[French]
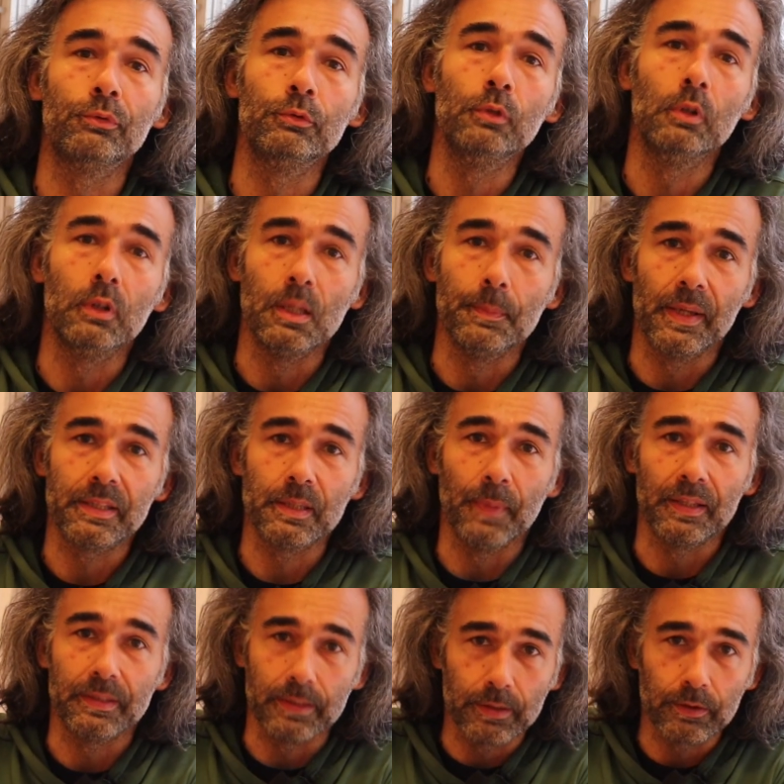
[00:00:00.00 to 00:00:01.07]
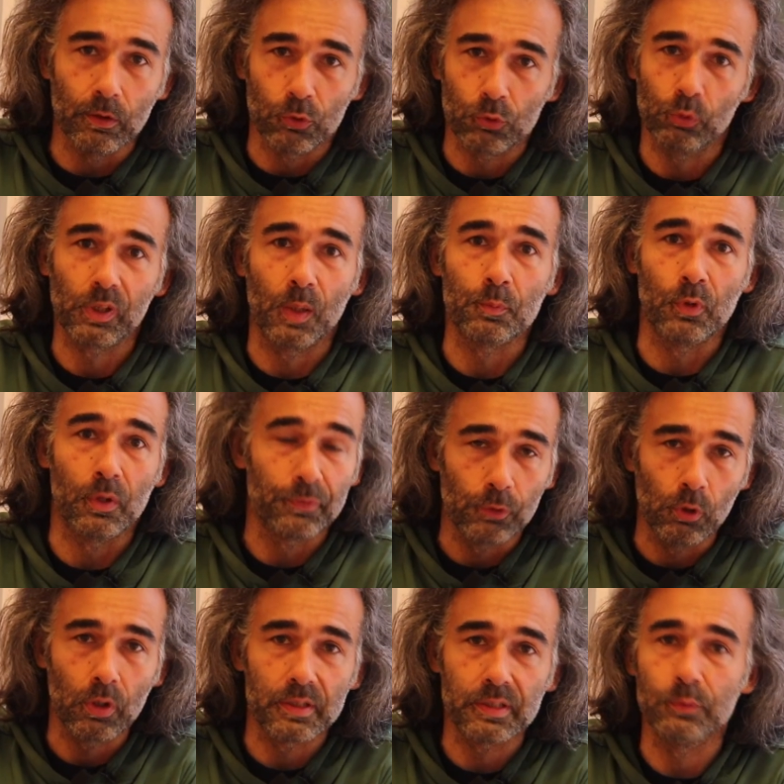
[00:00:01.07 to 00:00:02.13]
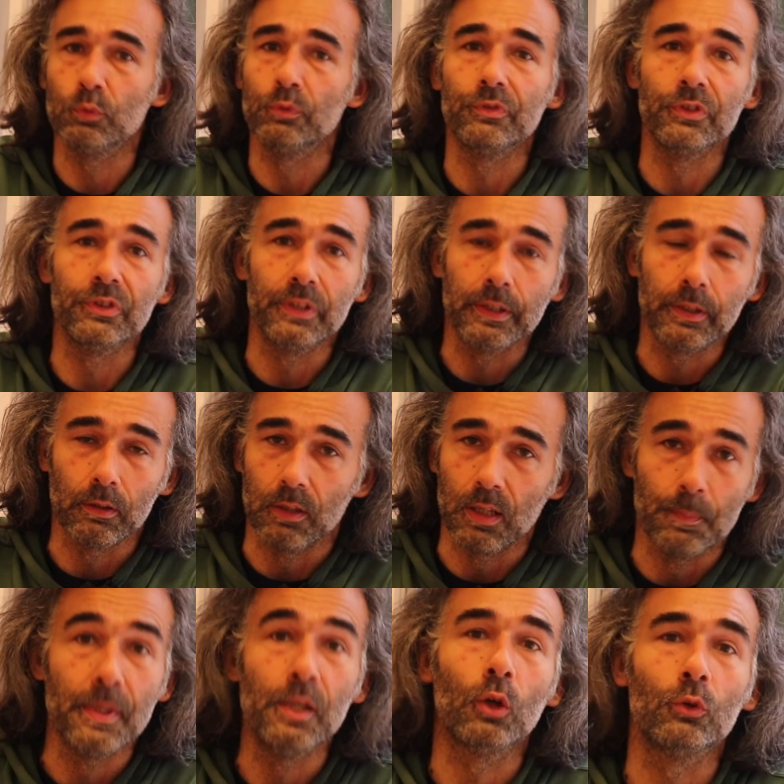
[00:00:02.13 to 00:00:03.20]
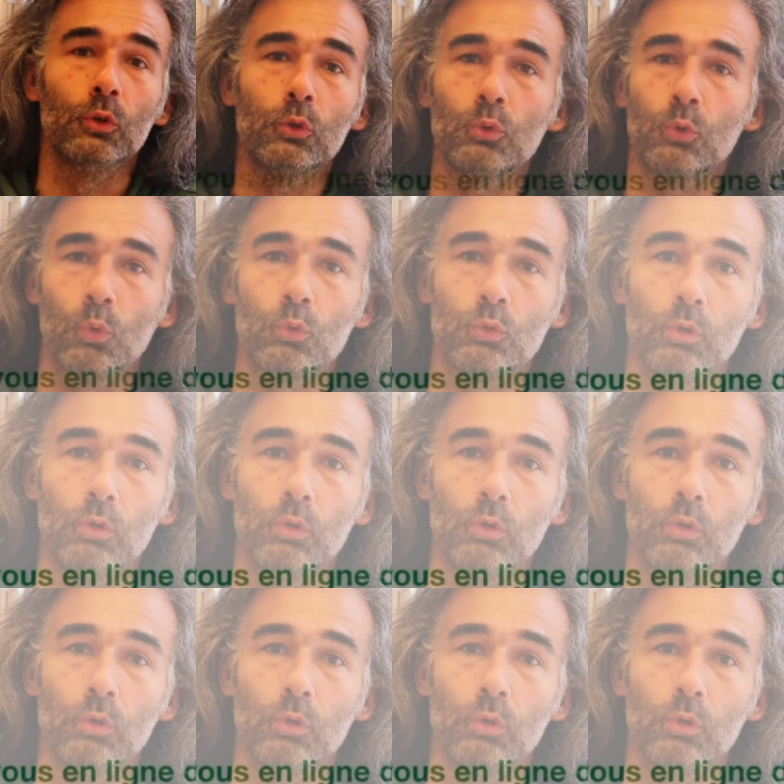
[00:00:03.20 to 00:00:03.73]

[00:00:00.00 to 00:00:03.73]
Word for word: pour vous euh, les mathématiques euh, sont un point fort et si vous visez les meilleures notes au